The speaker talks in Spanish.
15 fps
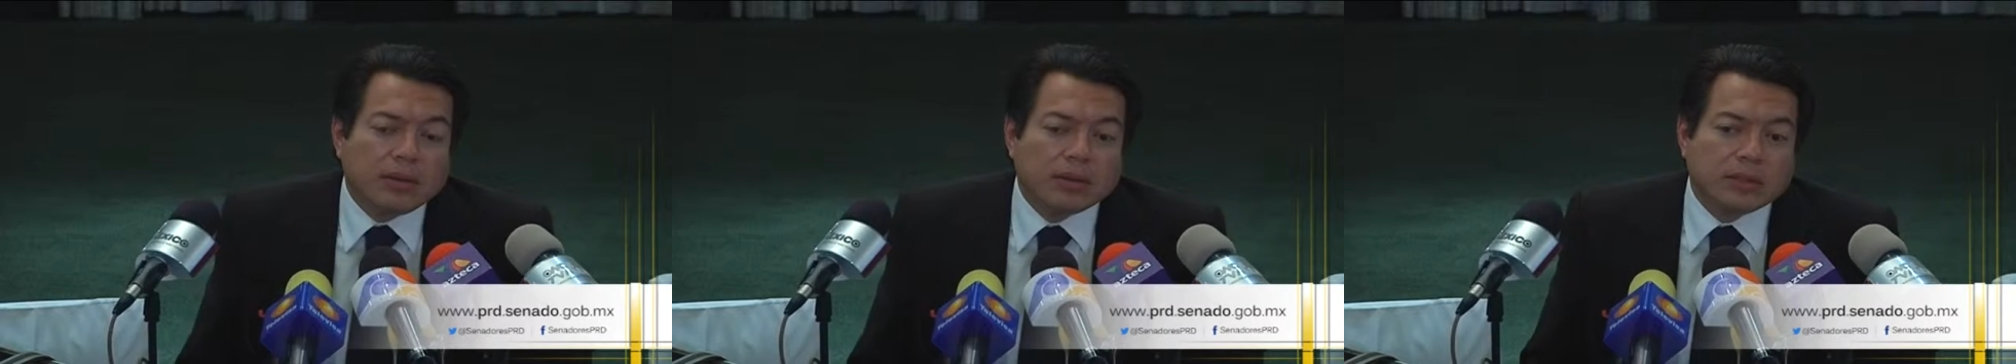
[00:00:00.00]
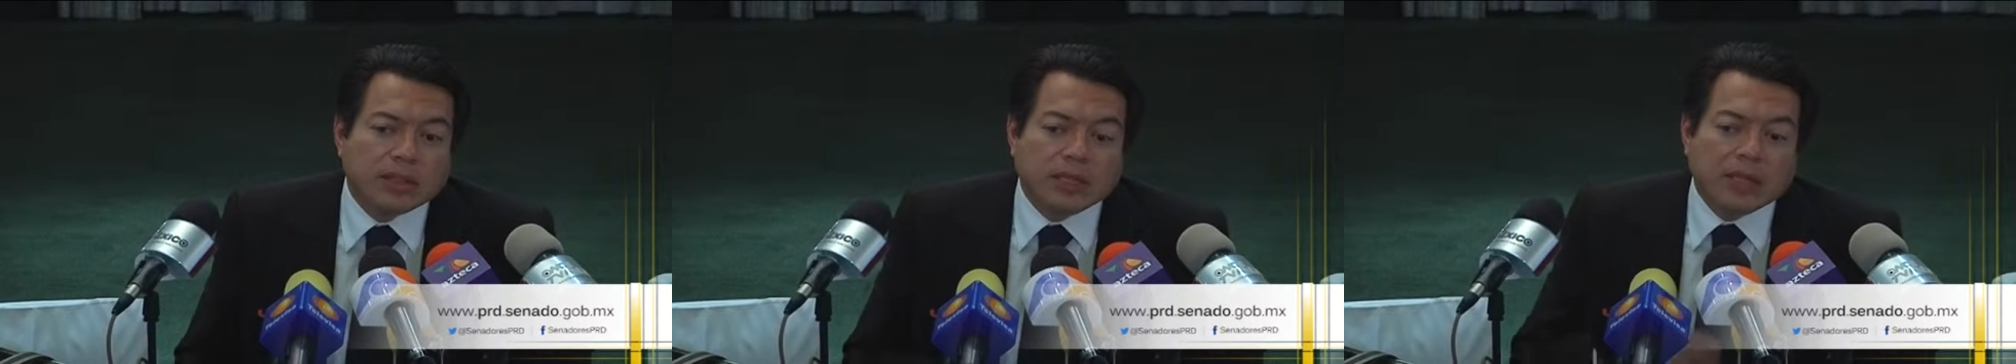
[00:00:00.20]

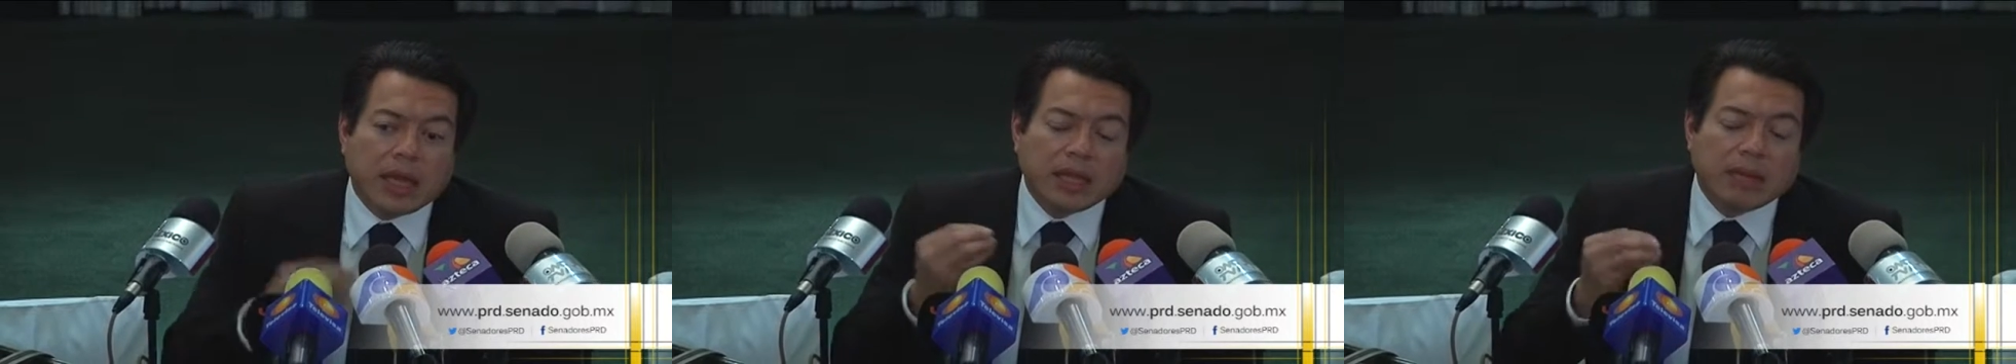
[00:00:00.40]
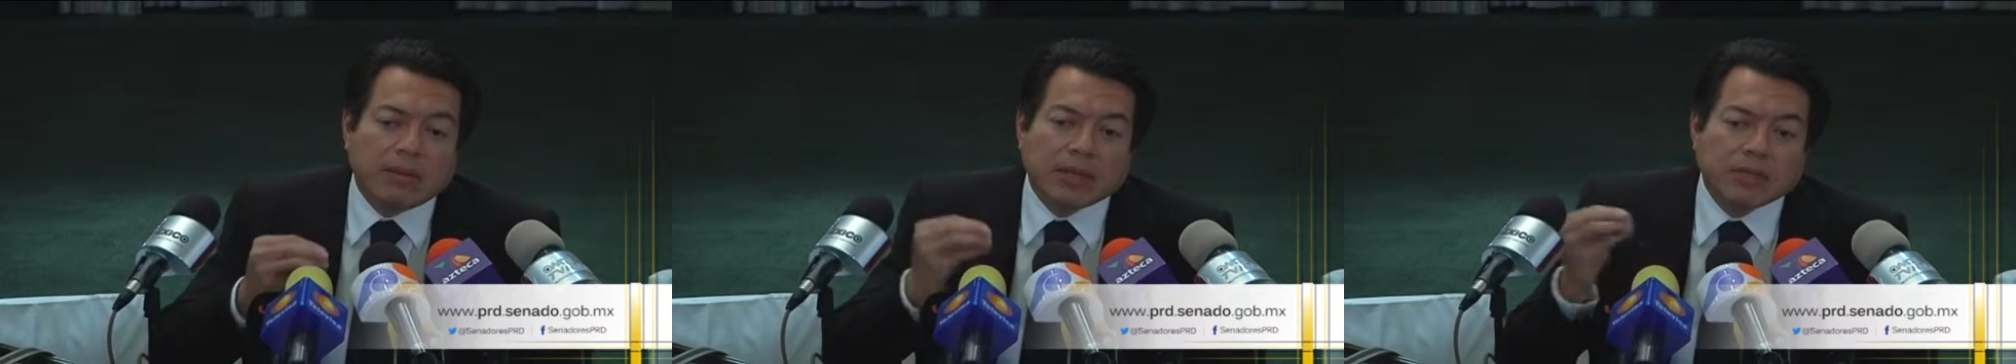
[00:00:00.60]
si
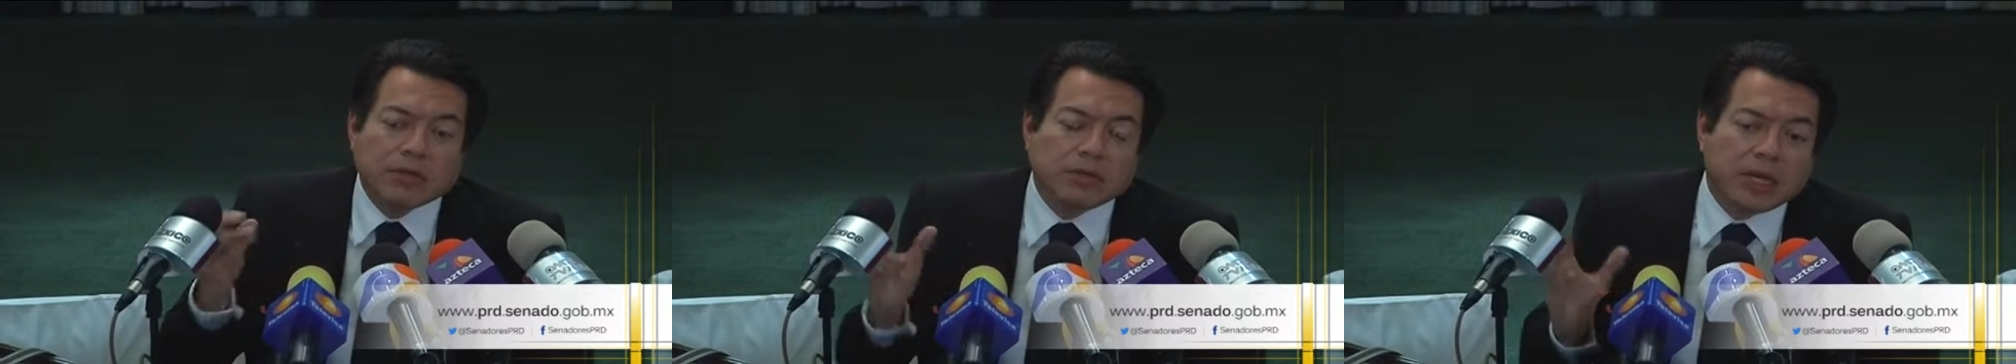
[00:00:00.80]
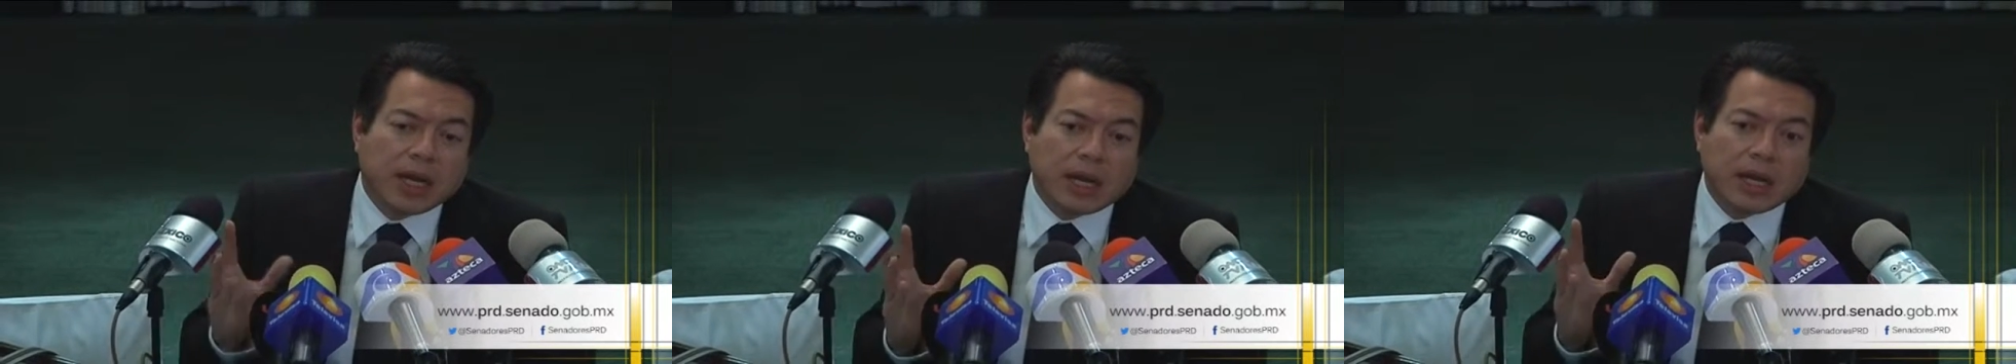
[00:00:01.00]
nadie va a
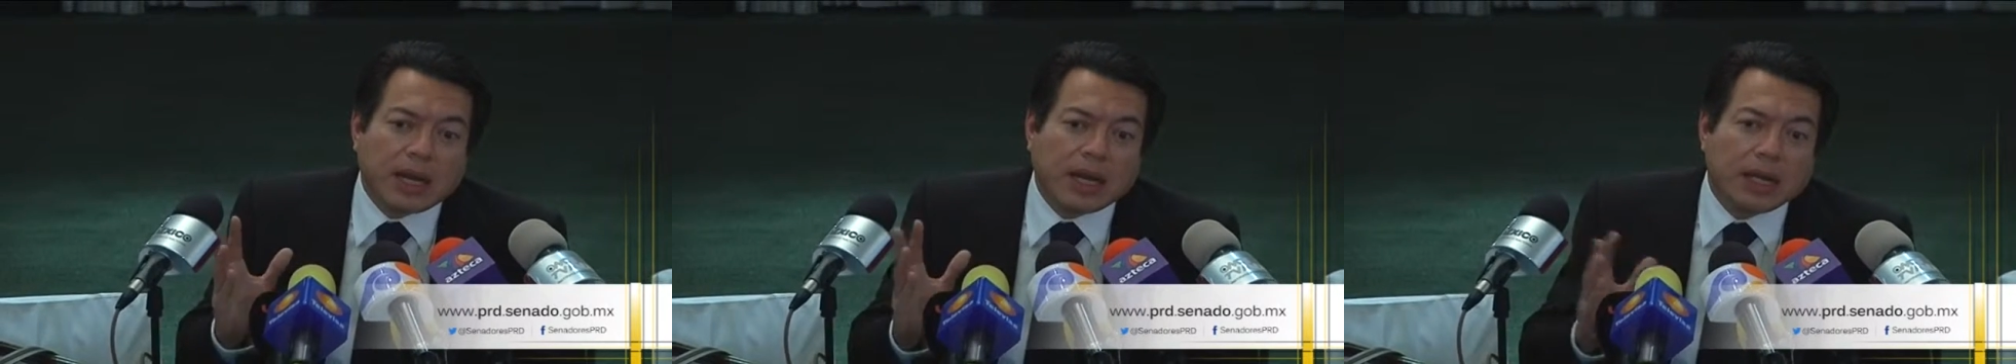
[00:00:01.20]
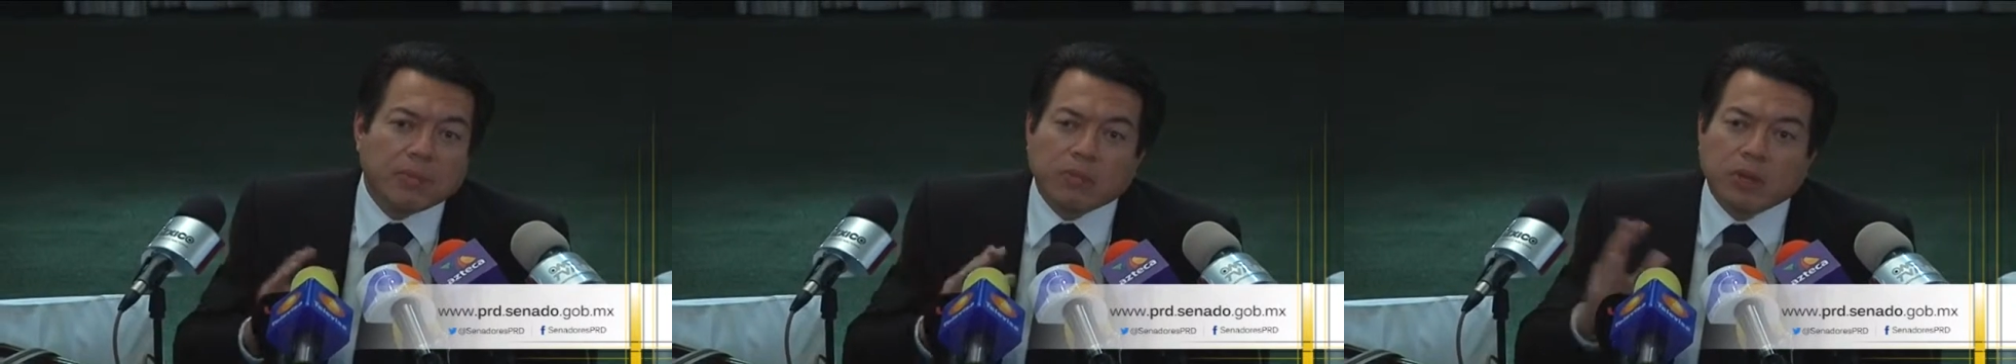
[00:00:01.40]
escuchar a
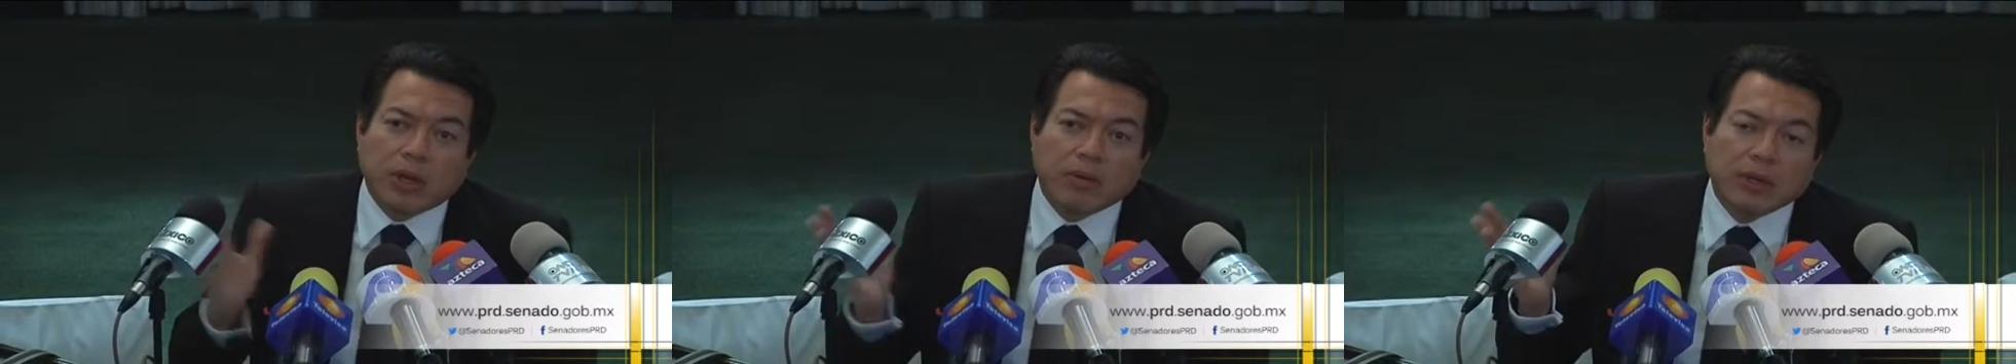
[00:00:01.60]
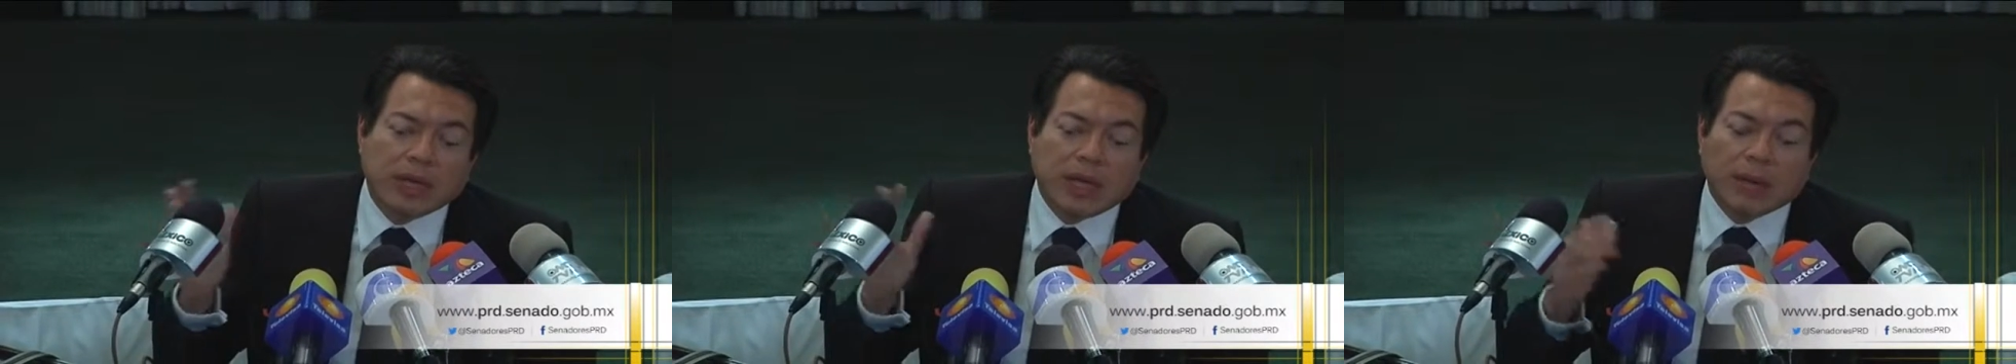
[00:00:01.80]
nadie, pues
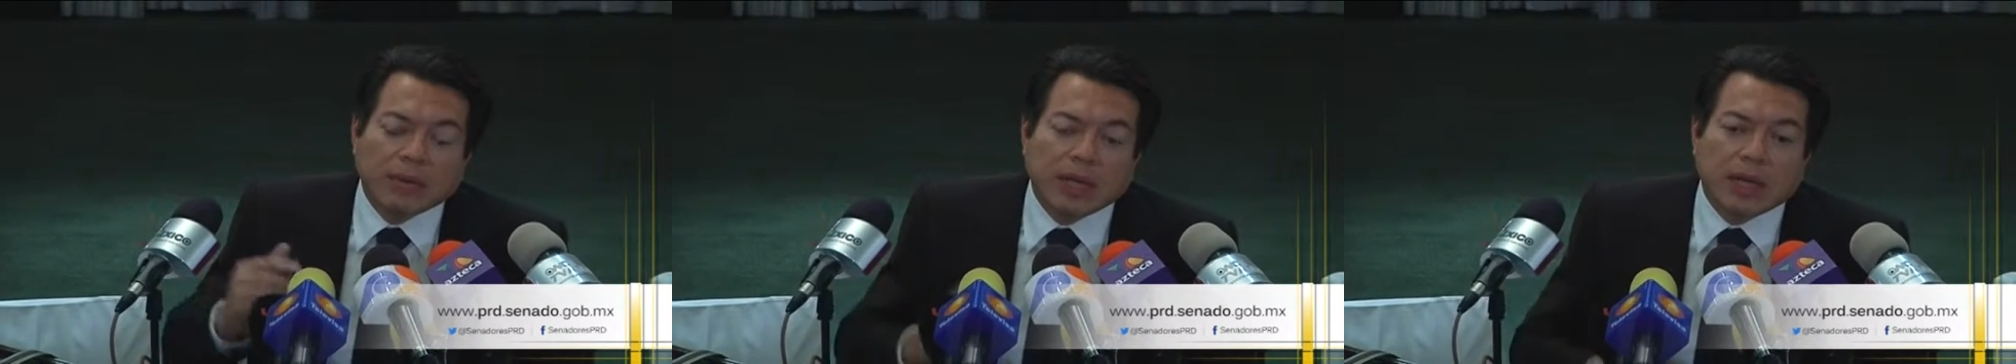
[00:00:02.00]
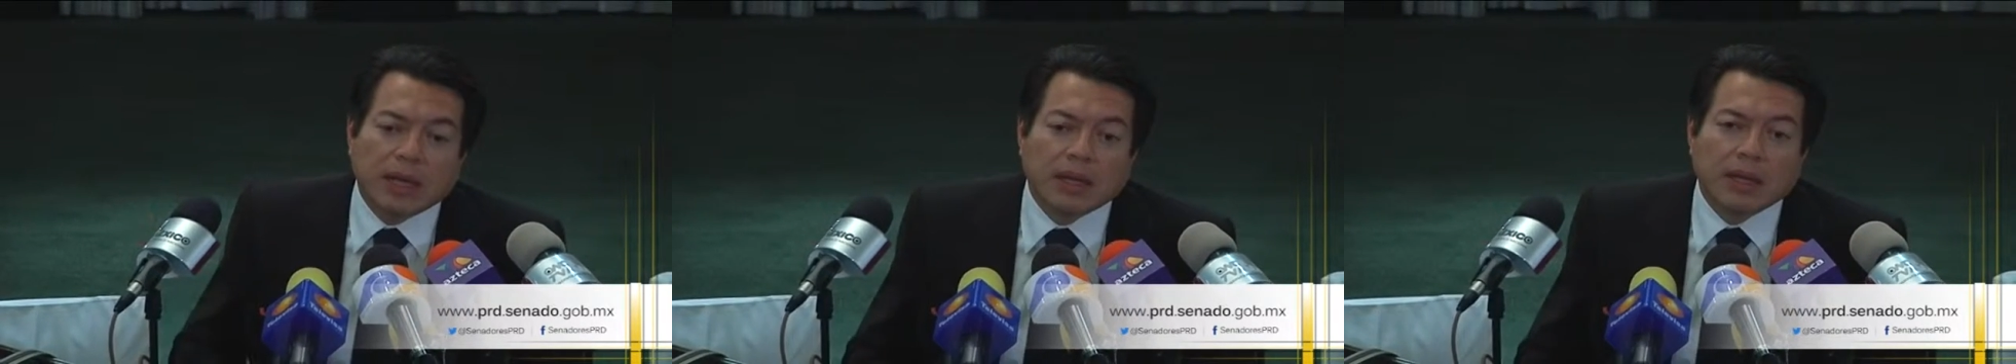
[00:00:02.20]
la única
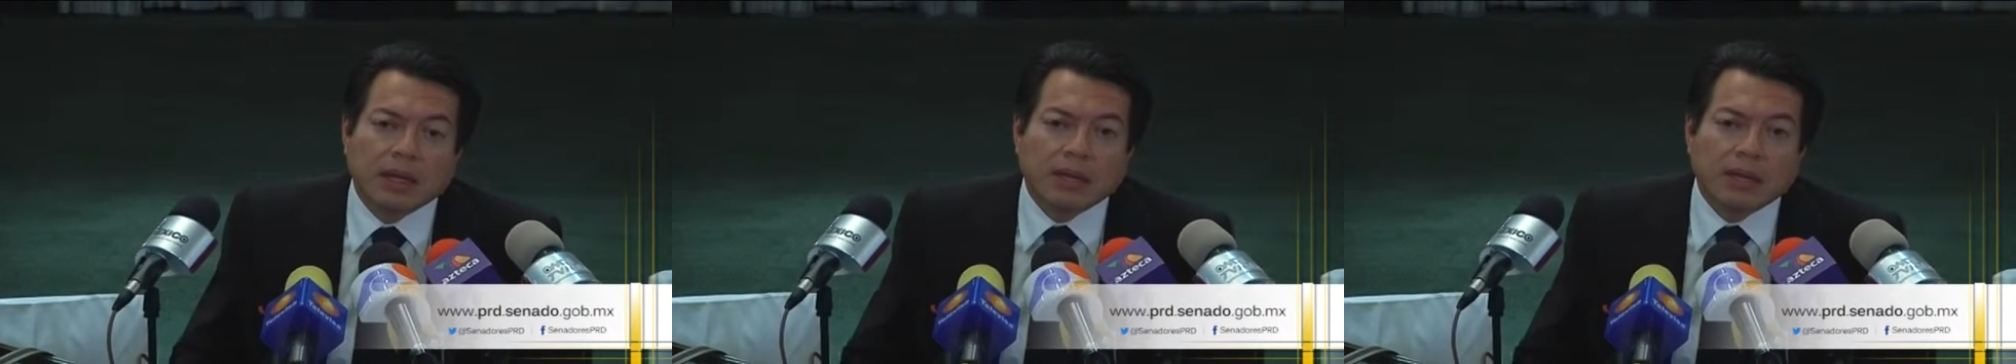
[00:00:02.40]
vía